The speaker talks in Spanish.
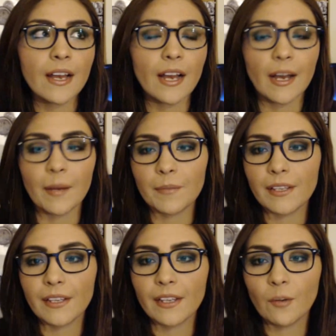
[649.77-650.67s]
A
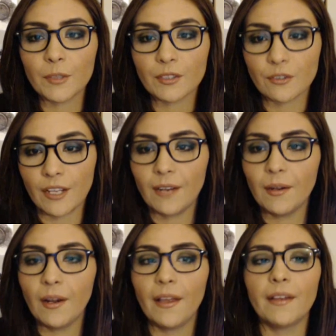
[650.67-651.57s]
mí en lo
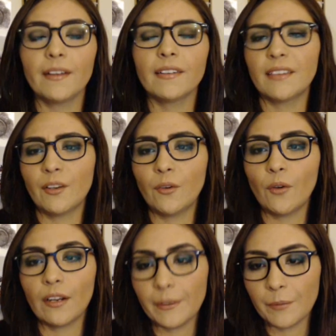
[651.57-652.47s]
personal le tengo
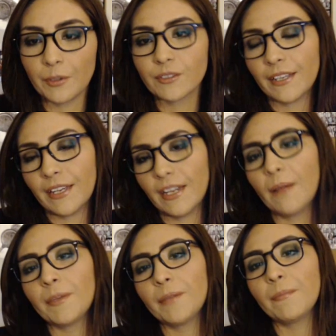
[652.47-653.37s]
libros de él, a
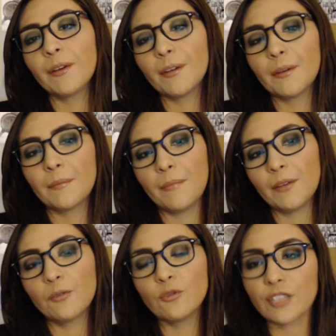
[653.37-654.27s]
mí me,
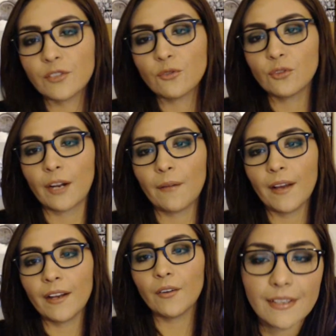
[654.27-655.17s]
gusta su
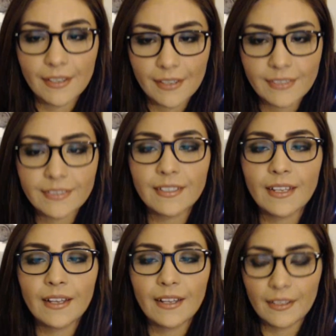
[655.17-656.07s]
trabajo. En,
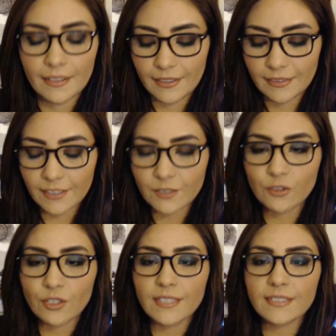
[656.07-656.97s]
esta, en el
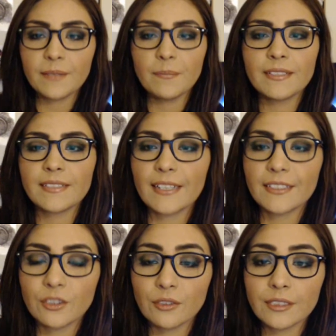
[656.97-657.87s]
transcurso de esta
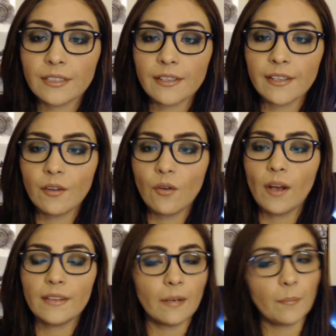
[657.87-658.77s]
investigación se llegó a
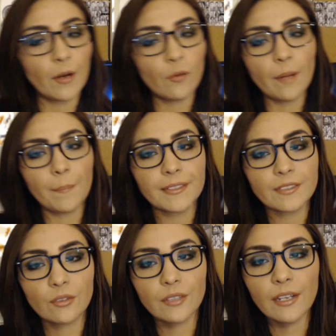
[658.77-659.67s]
atrapar a una
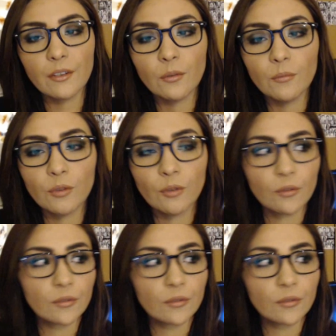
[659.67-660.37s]
persona como